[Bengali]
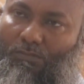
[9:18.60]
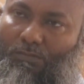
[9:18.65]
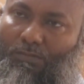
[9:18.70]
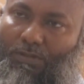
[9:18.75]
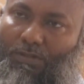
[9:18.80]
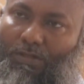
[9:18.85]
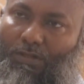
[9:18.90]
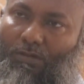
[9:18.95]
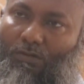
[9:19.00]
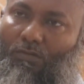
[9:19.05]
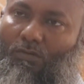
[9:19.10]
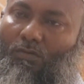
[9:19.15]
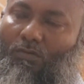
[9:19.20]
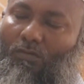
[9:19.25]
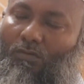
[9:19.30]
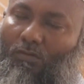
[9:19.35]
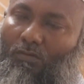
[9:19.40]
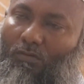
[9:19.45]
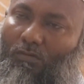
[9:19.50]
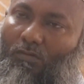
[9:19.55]
মানে
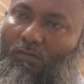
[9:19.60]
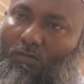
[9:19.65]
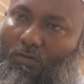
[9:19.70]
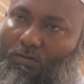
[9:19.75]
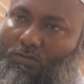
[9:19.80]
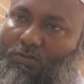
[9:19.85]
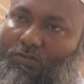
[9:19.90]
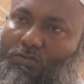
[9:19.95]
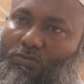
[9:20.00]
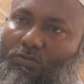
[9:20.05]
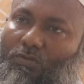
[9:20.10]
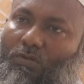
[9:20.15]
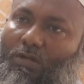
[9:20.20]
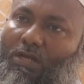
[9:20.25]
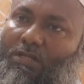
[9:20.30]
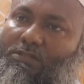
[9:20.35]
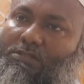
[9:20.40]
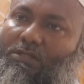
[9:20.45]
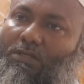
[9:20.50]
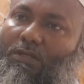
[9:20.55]
হলো অসচ্ছল
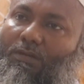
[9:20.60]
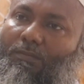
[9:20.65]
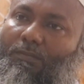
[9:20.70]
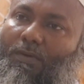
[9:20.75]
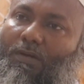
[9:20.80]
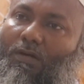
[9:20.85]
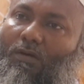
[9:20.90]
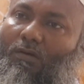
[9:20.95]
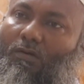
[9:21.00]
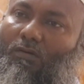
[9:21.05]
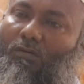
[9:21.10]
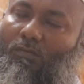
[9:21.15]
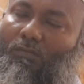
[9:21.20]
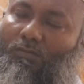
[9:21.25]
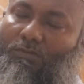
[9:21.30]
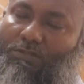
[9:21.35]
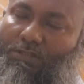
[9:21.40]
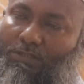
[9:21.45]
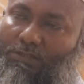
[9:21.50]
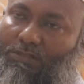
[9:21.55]
আছে বা
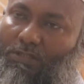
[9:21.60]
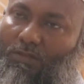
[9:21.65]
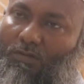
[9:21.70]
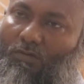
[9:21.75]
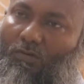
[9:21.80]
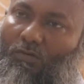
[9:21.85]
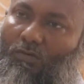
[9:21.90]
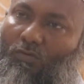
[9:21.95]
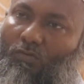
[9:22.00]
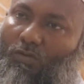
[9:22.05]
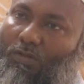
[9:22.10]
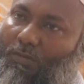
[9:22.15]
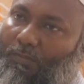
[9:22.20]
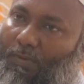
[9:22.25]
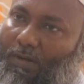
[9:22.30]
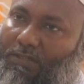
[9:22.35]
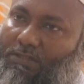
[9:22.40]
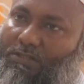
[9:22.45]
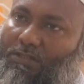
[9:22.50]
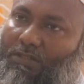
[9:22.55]
চিকিৎসা গ্রহণ করতে
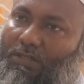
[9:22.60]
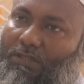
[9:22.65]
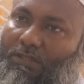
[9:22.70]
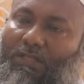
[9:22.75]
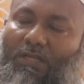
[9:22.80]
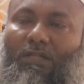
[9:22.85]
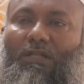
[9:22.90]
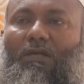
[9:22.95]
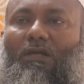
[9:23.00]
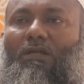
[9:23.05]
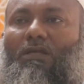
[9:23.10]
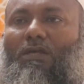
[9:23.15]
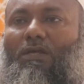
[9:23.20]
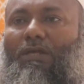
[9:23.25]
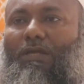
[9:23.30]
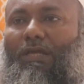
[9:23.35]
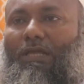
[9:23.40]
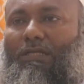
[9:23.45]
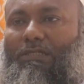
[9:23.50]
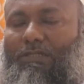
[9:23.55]
পারছে না তারা
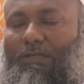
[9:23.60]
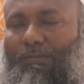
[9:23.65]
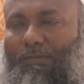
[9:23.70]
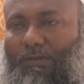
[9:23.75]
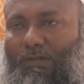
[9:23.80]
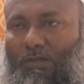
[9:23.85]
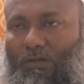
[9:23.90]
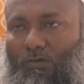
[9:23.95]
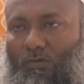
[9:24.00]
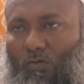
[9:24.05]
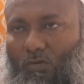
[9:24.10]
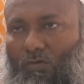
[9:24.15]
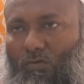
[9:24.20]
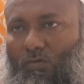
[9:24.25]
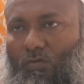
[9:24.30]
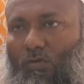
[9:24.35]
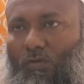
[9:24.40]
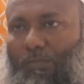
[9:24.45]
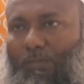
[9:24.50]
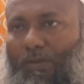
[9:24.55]
এই সেবাটা
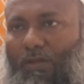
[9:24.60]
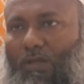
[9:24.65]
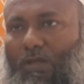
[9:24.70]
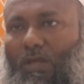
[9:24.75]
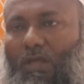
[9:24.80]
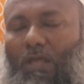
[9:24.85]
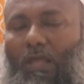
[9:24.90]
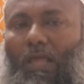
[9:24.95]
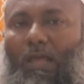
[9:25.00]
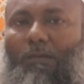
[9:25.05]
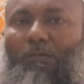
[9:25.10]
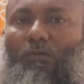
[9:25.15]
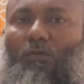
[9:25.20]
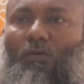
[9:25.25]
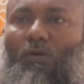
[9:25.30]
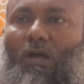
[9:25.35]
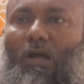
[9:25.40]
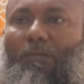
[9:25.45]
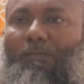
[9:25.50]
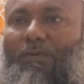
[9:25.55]
গ্রহণ করবে
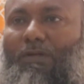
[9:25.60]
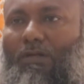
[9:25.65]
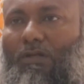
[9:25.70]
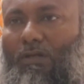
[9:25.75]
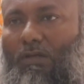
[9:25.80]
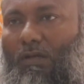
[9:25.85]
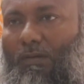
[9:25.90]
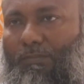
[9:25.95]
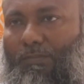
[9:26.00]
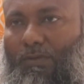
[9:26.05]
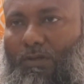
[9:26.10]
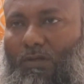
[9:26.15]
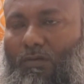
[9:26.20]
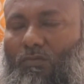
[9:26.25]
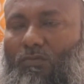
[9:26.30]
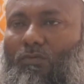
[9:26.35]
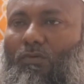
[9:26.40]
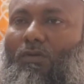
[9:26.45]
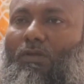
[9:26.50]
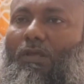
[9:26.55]
এবং আপনারা
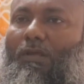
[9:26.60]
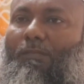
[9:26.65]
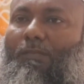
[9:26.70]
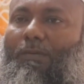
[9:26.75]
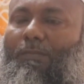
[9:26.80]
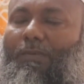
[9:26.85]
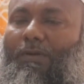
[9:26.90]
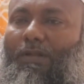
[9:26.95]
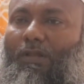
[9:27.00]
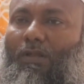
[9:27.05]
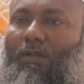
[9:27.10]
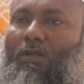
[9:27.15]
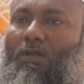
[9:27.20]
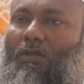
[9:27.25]
আপনারাও এই ব্যাপারে